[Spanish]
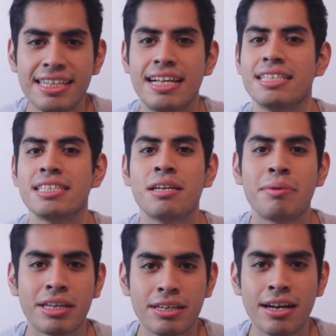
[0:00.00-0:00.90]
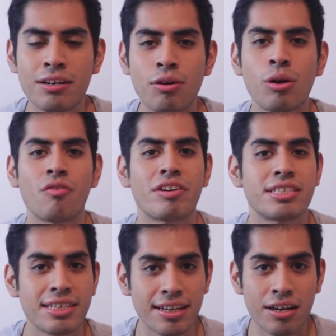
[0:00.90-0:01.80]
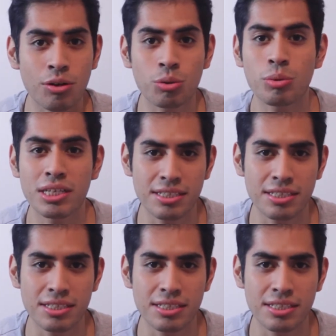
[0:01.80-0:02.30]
y el cine mexicano lo festeja con un